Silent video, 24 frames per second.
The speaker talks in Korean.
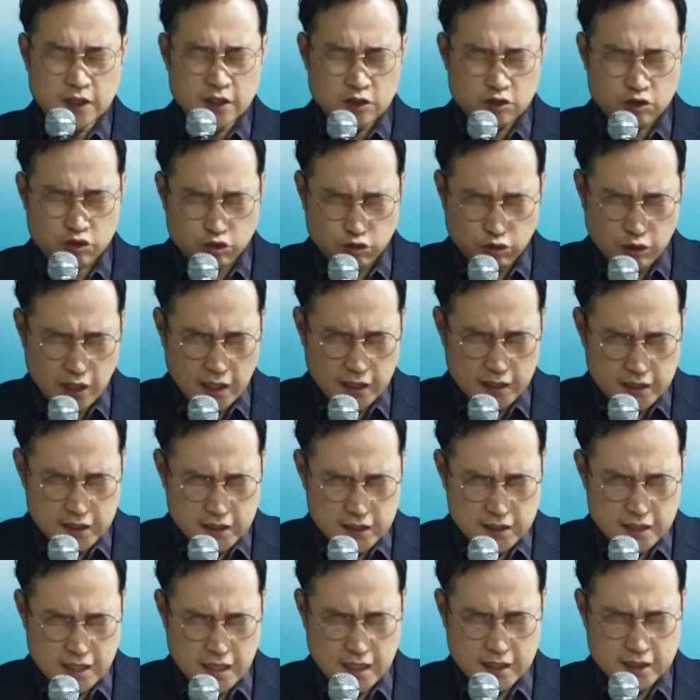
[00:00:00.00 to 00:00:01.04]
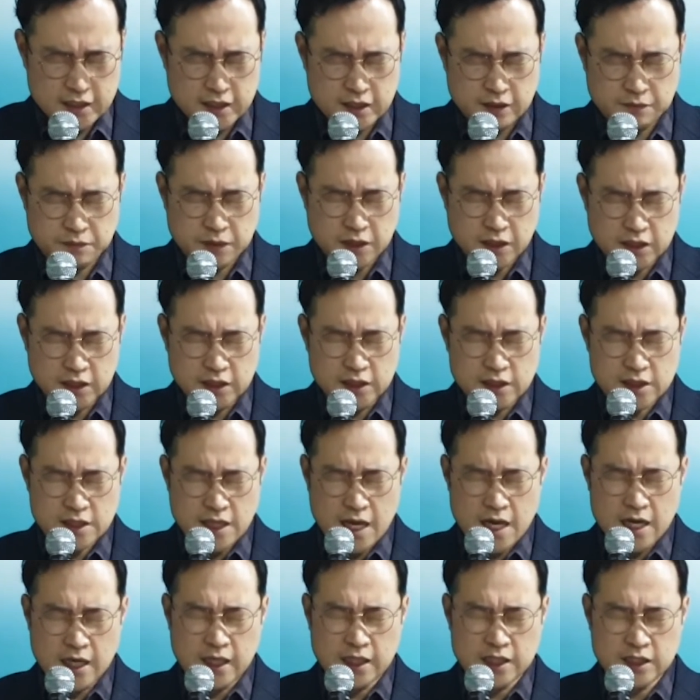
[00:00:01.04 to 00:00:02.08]
주의 인자하심 그
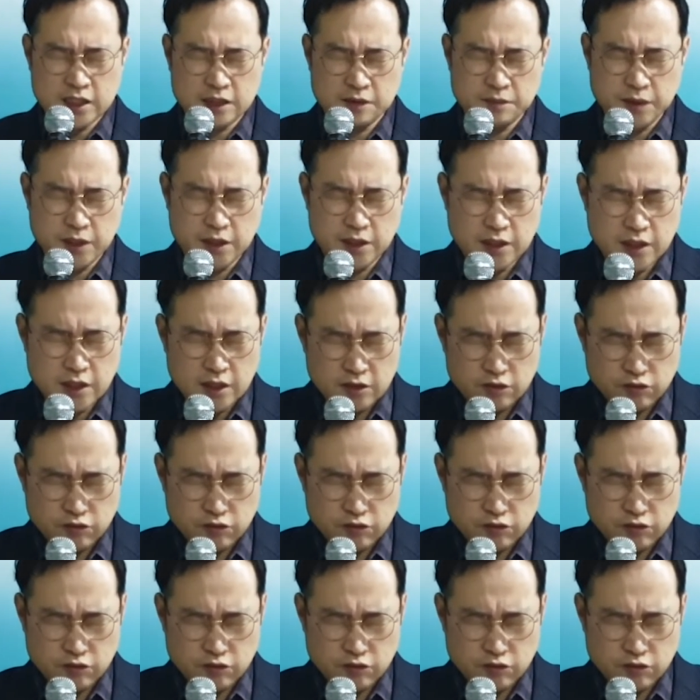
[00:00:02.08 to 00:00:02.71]
사랑하심이